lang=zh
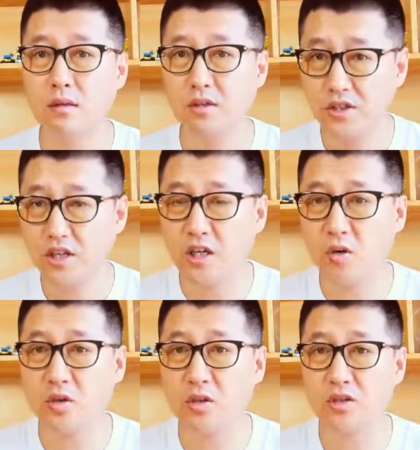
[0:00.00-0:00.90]
这个
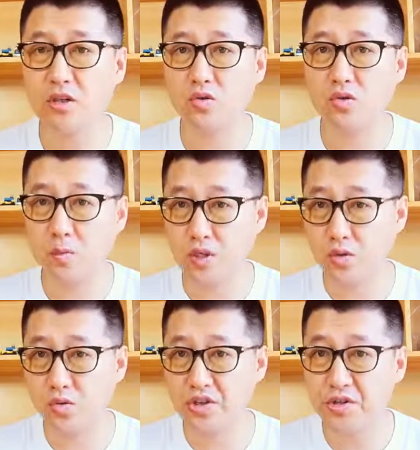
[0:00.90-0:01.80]
过程叫做什么？叫
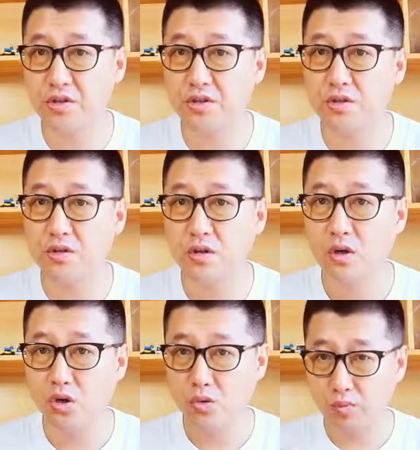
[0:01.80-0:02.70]
做心智。
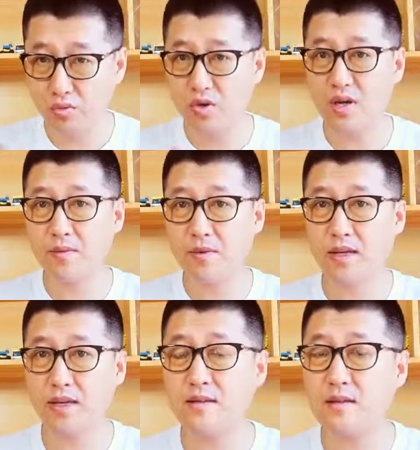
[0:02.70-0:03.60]
不断
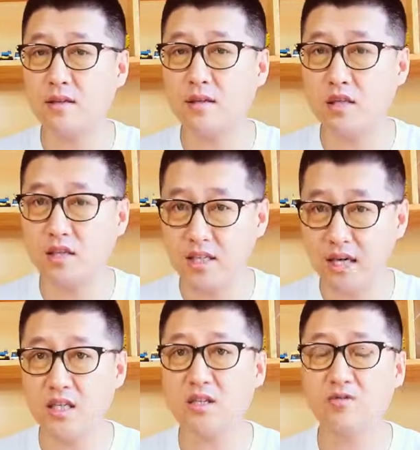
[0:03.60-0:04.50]
给自己身上加
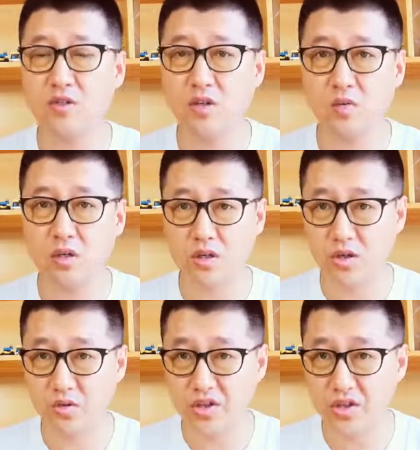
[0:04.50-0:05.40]
衣服这个过程叫
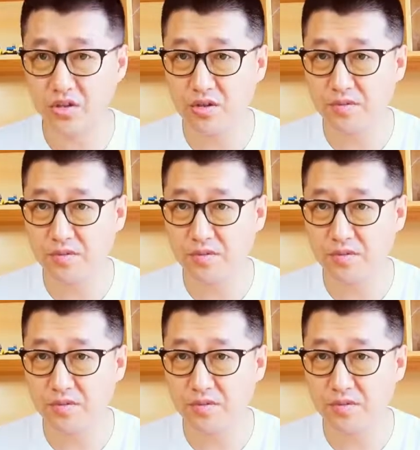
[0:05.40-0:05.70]
做心智。